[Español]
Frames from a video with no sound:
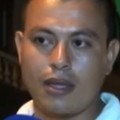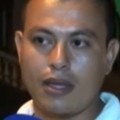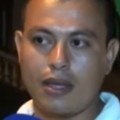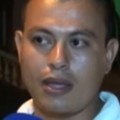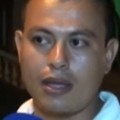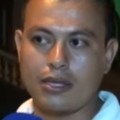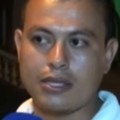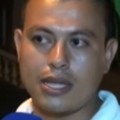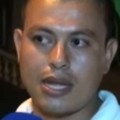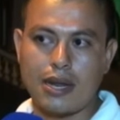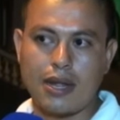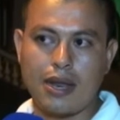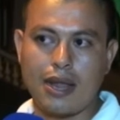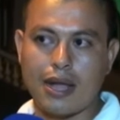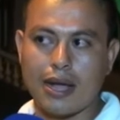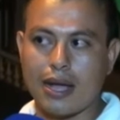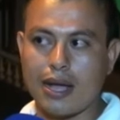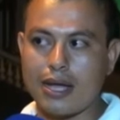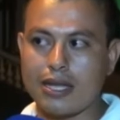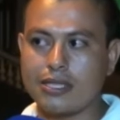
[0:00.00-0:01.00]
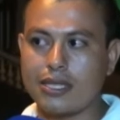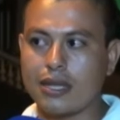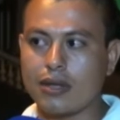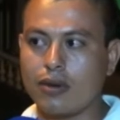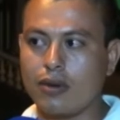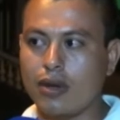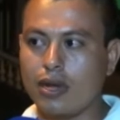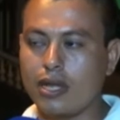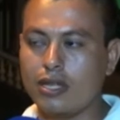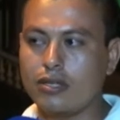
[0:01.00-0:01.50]
eh, estar en la casa
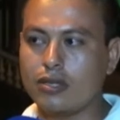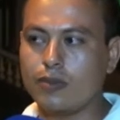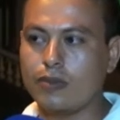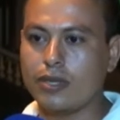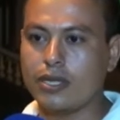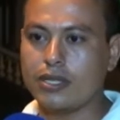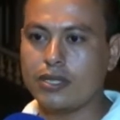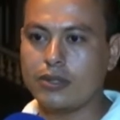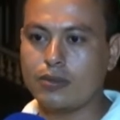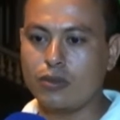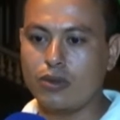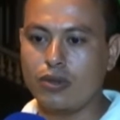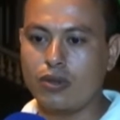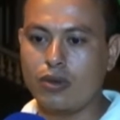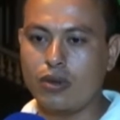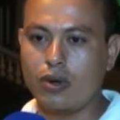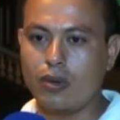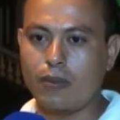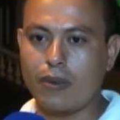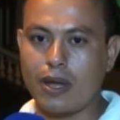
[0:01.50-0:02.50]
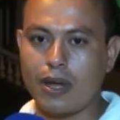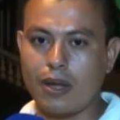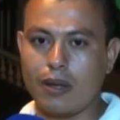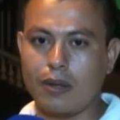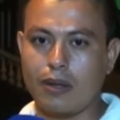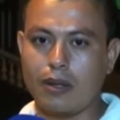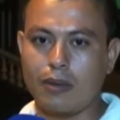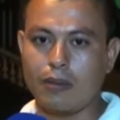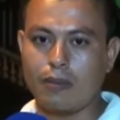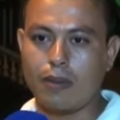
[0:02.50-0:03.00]
con ellos, pues es muy duro
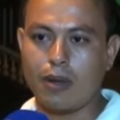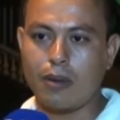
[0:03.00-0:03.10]
para